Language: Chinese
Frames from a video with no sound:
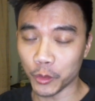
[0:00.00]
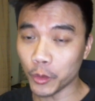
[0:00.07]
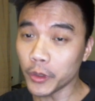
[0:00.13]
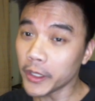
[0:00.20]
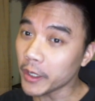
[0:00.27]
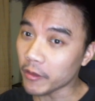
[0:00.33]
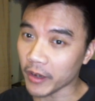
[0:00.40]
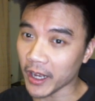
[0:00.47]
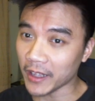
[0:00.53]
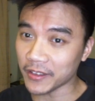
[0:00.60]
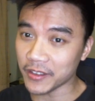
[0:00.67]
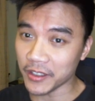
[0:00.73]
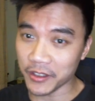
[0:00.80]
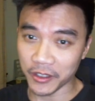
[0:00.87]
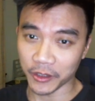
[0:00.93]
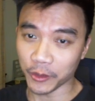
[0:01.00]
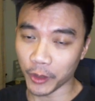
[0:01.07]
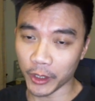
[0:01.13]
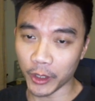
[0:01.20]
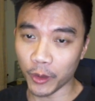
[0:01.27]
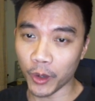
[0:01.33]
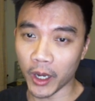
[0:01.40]
如果你有看这整
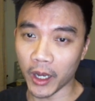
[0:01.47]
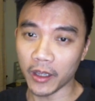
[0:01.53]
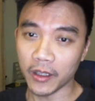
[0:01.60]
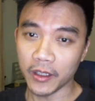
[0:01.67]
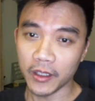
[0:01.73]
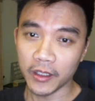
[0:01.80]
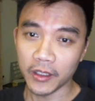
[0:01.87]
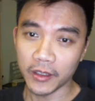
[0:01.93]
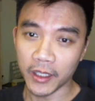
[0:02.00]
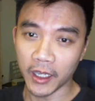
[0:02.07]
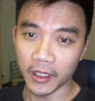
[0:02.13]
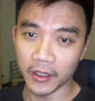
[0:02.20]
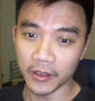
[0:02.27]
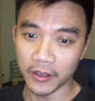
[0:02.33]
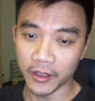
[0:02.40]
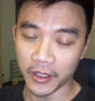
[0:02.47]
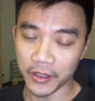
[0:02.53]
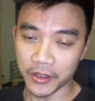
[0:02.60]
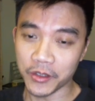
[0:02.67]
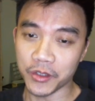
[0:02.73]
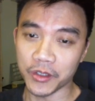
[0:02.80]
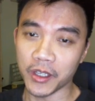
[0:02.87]
段的话，那你
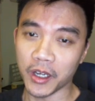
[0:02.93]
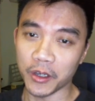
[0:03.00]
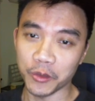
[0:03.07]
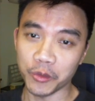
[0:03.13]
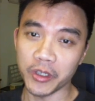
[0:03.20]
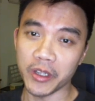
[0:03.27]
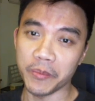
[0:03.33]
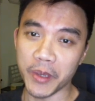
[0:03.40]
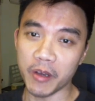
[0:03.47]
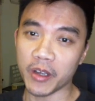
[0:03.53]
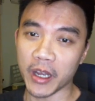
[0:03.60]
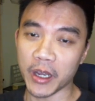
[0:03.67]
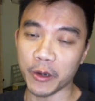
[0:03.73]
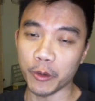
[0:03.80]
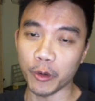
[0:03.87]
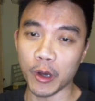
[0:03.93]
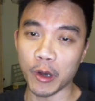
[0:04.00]
是知道；如果你没有看过的